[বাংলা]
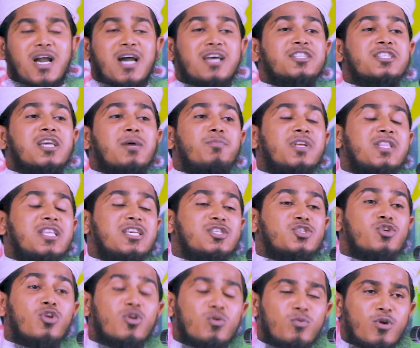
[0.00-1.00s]
কার সামনে দিয়ে
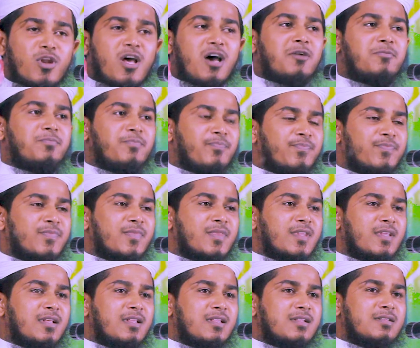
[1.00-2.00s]
চলবো না
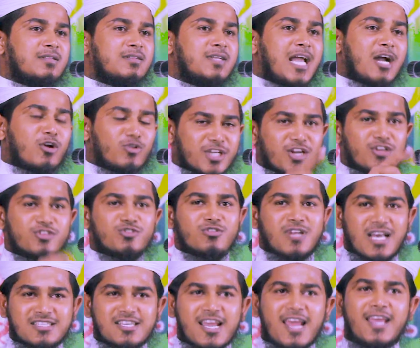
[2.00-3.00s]
এখন কি
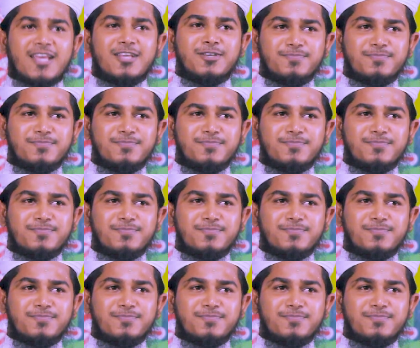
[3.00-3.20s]
রসুল আছে